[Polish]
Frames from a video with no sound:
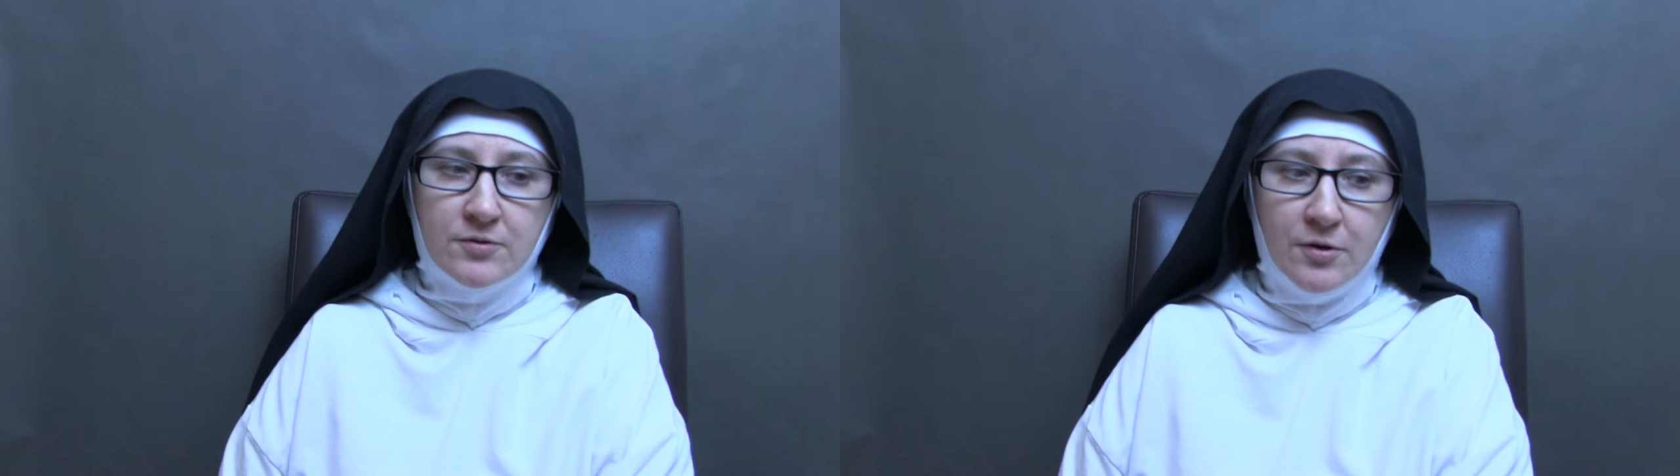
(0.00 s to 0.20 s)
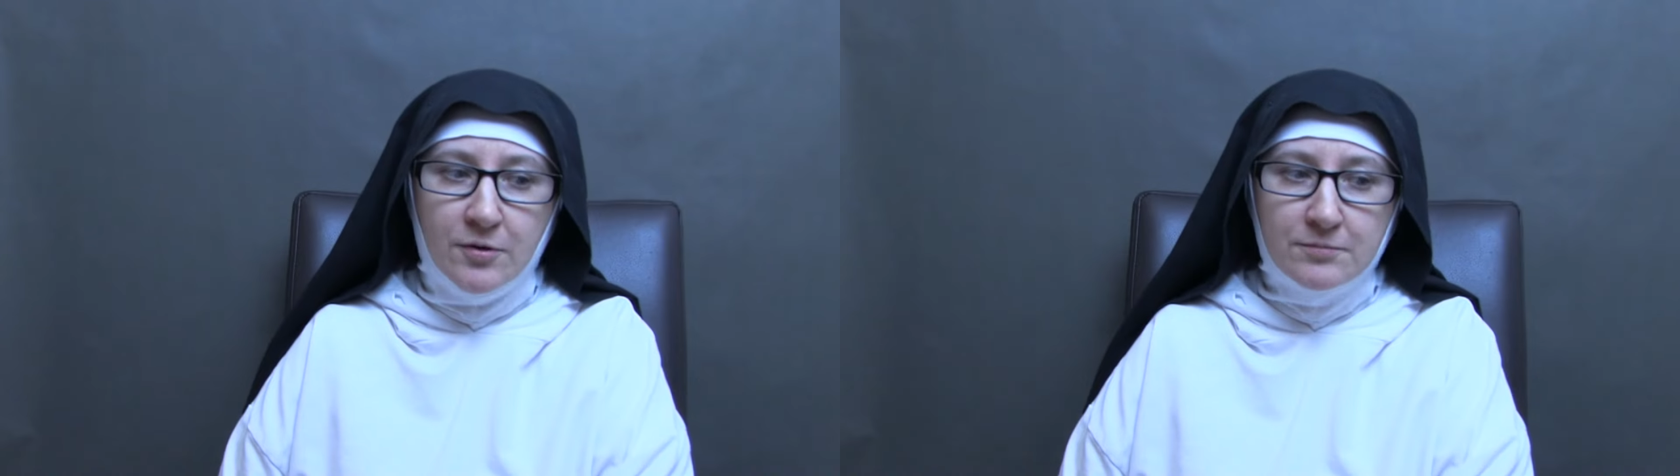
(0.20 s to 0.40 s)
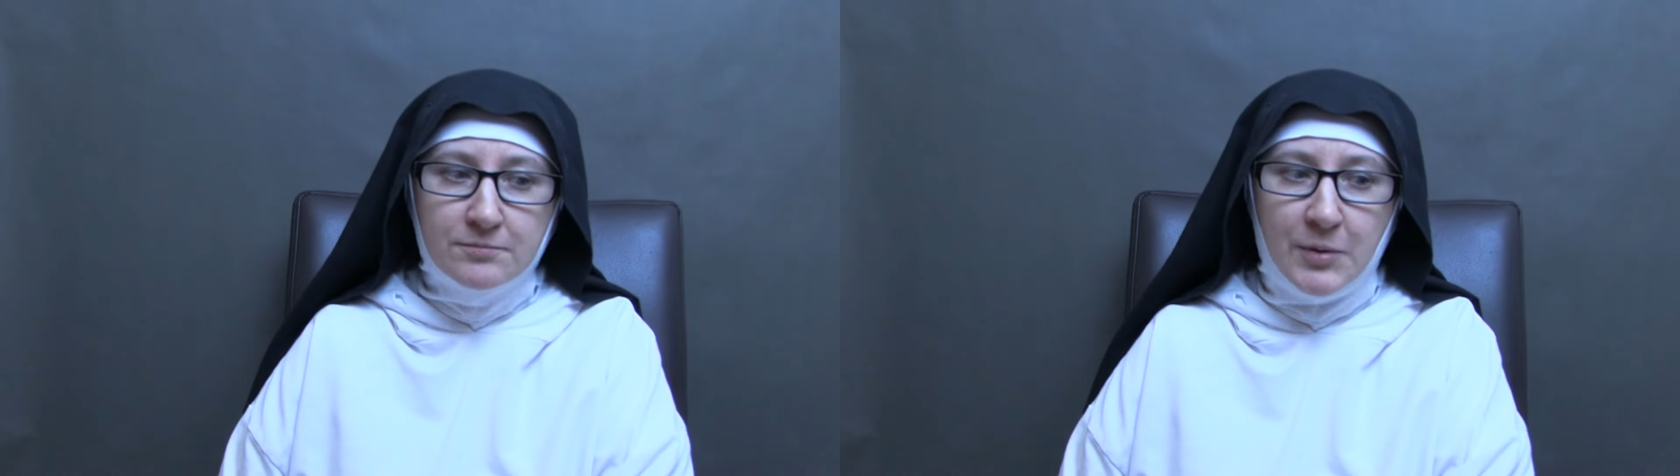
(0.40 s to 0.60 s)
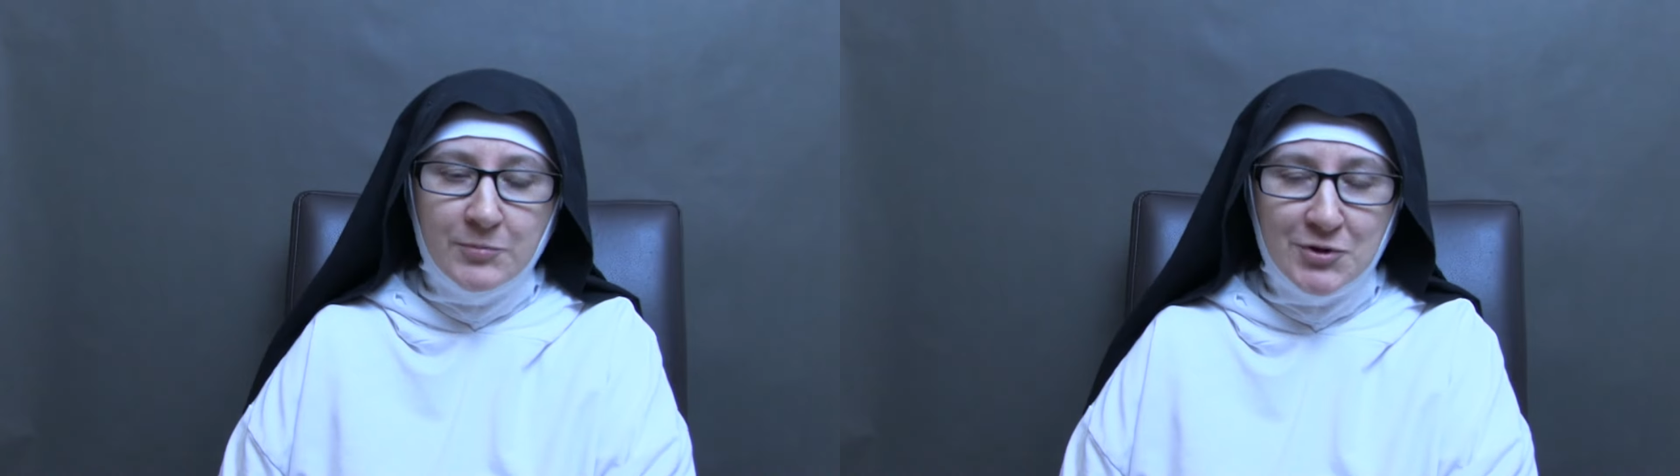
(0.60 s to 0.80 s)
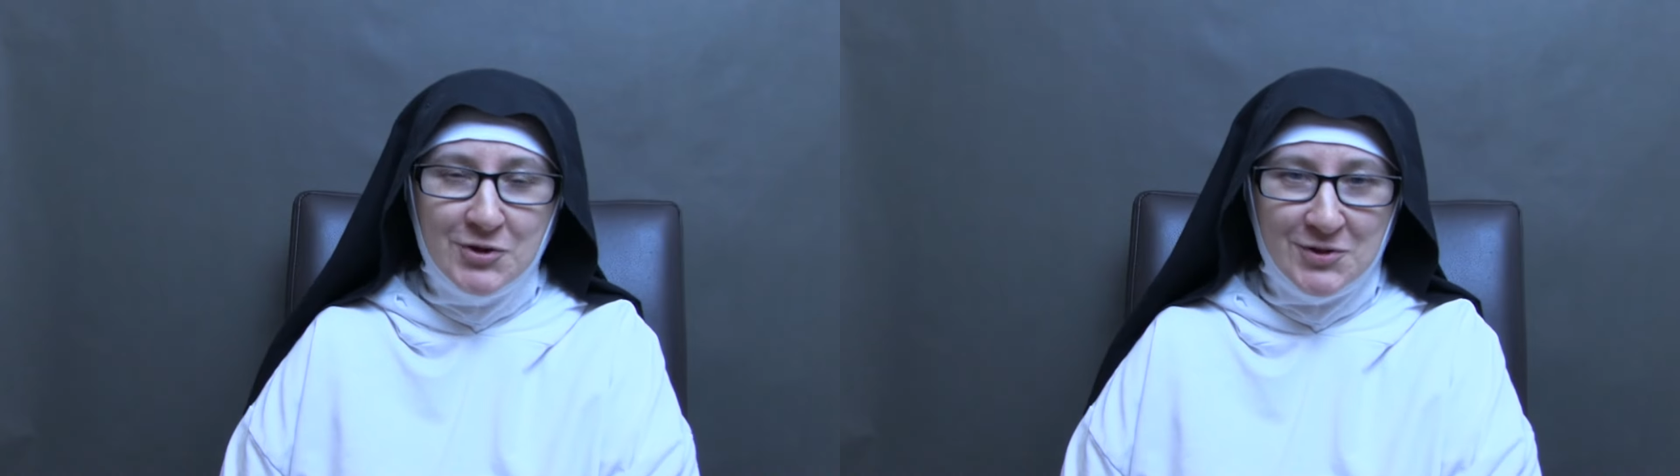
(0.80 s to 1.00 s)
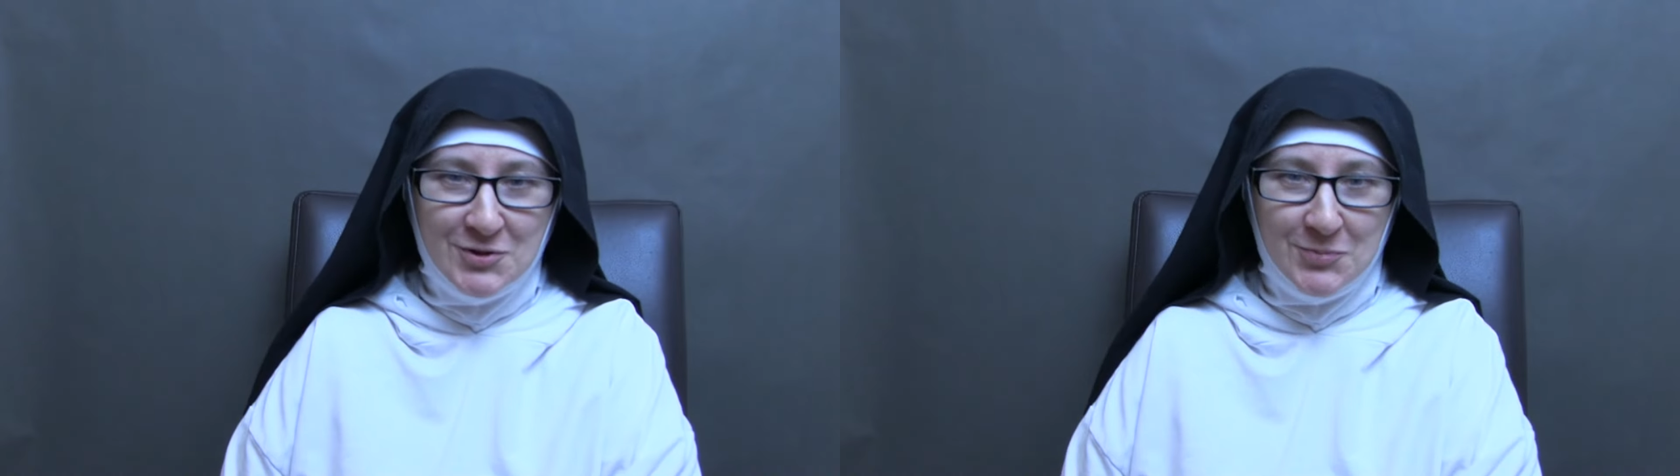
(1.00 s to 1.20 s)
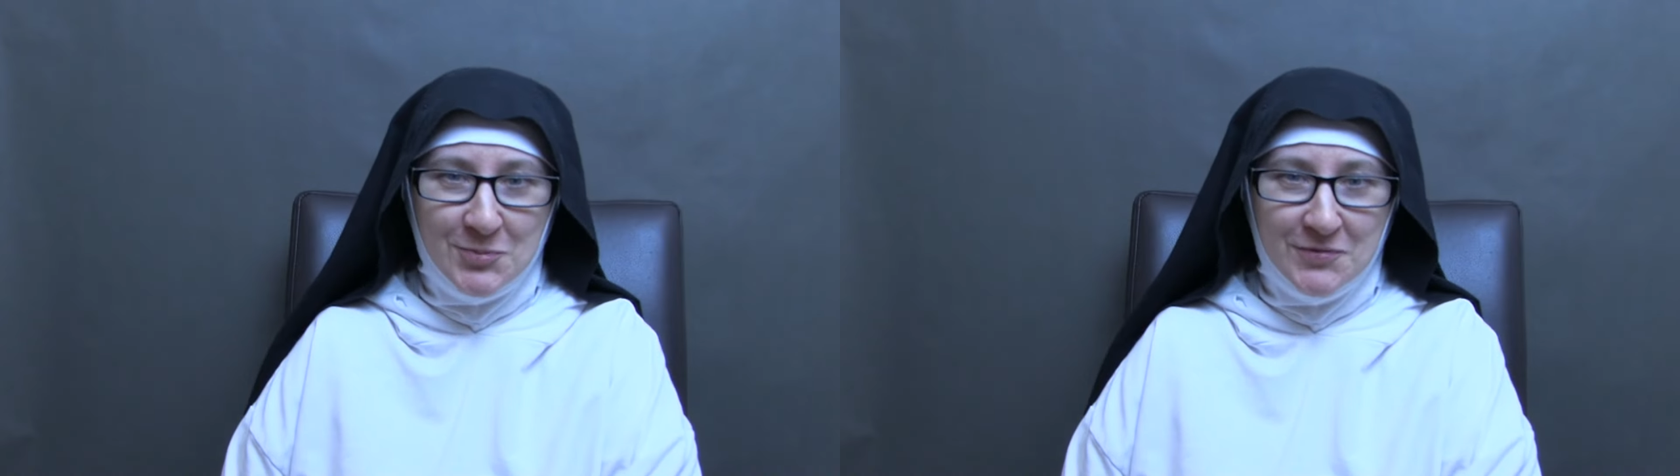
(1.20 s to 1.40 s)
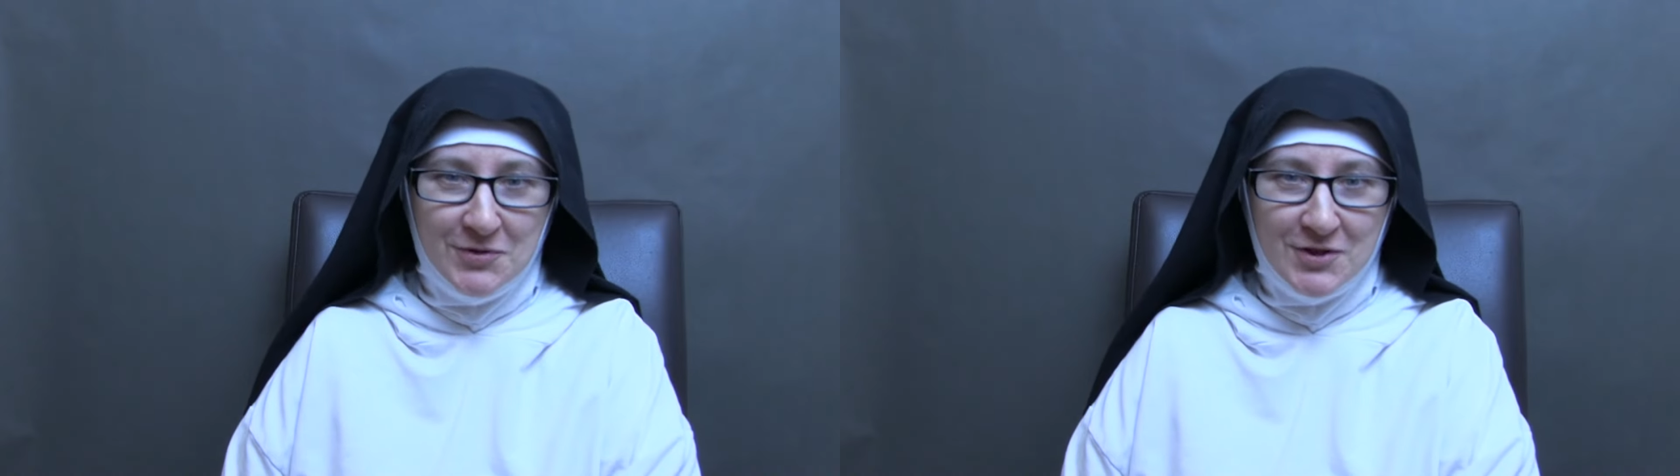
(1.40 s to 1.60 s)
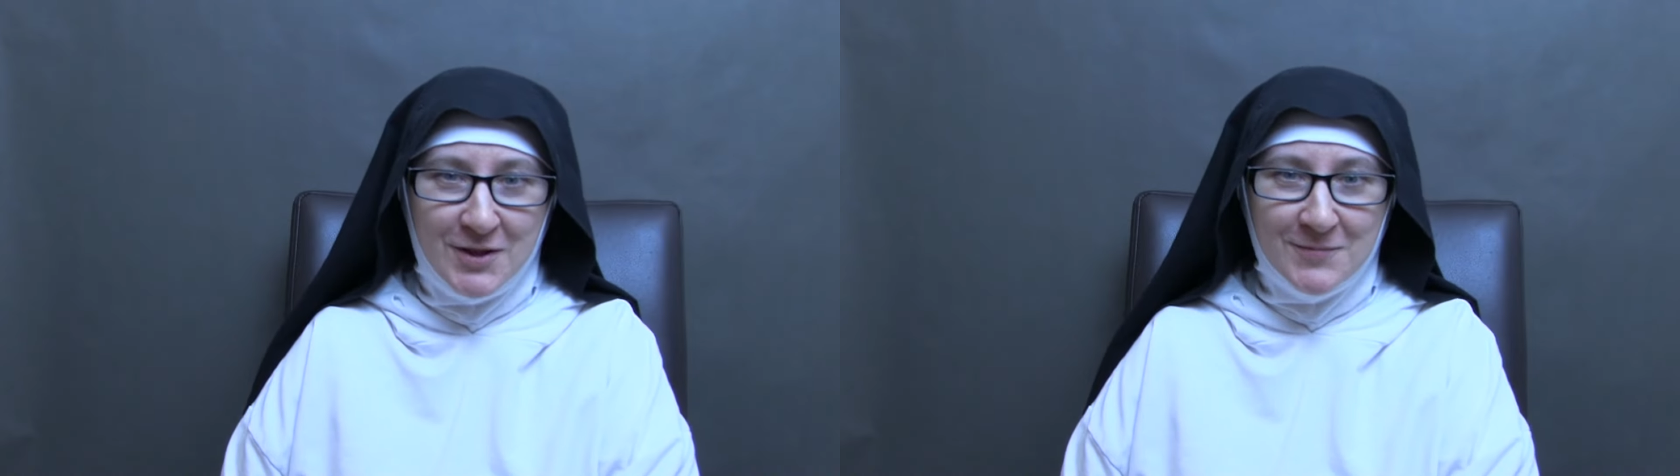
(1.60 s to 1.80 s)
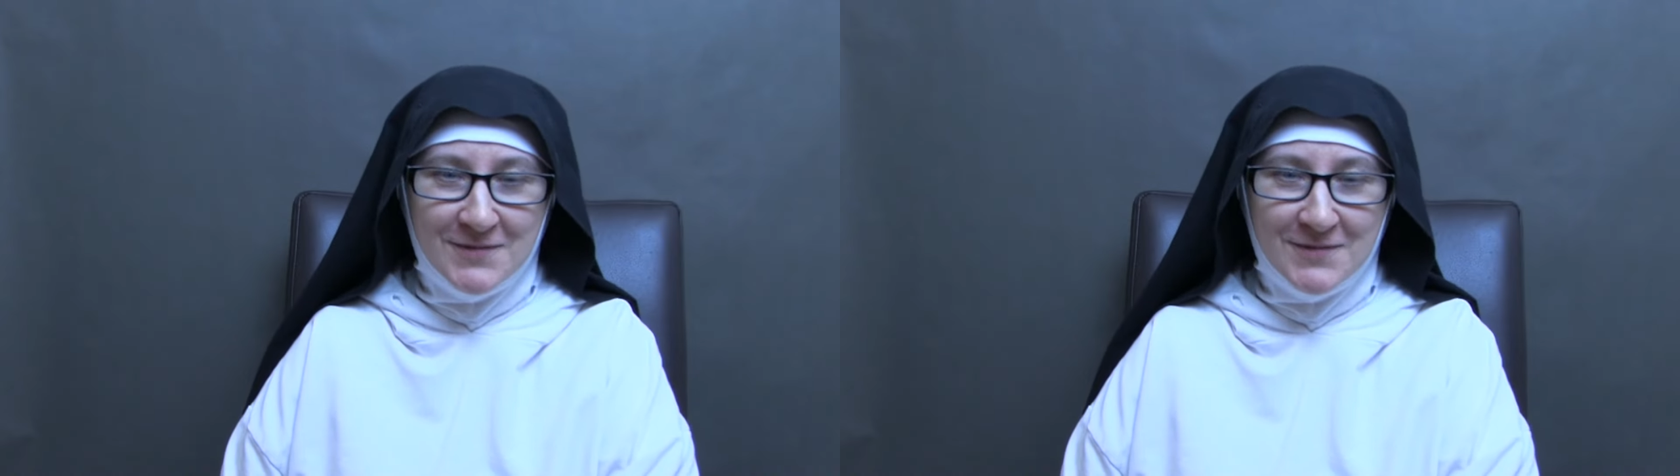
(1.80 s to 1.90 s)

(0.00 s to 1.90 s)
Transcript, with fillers: To mam nadzieję, że odpowiedziałam